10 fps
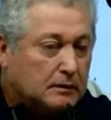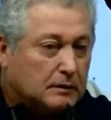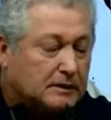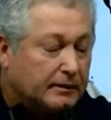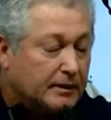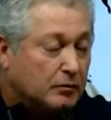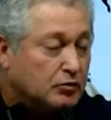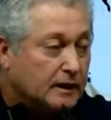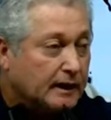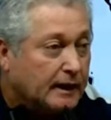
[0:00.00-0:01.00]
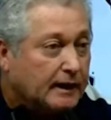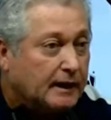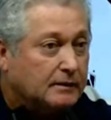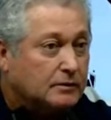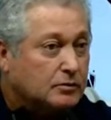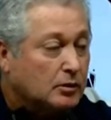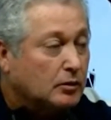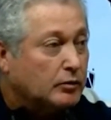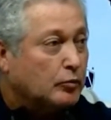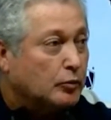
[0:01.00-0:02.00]
sabíamos que era solo
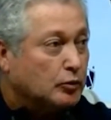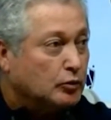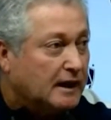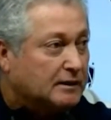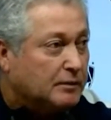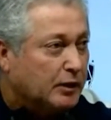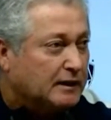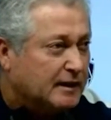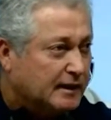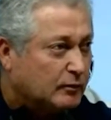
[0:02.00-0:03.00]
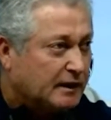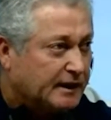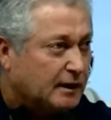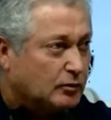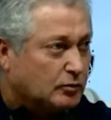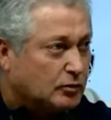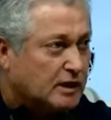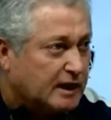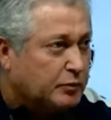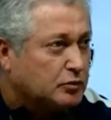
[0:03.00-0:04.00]
una oportunidad que pueda tener cualquiera de los dos
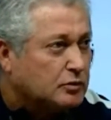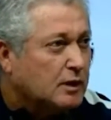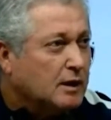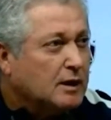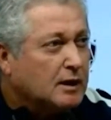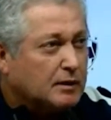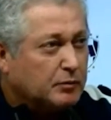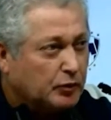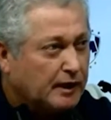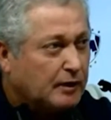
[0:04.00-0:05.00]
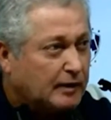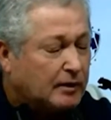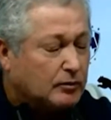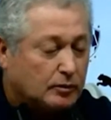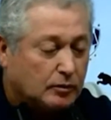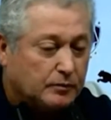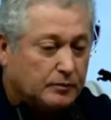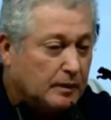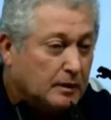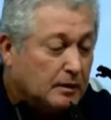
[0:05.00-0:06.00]
equipos que podría lograrlo, digo.
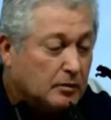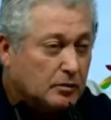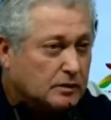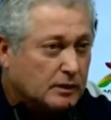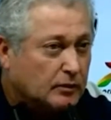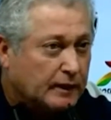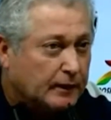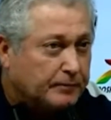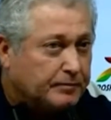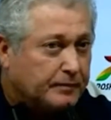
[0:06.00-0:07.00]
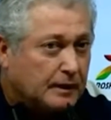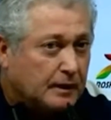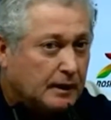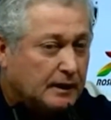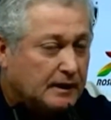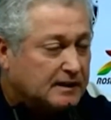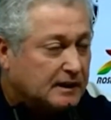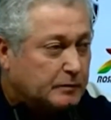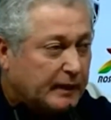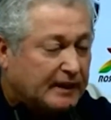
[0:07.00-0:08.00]
Entonces creo que en ese
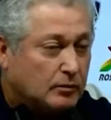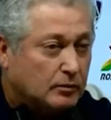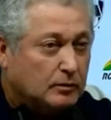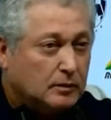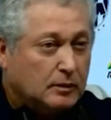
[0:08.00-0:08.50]
aspecto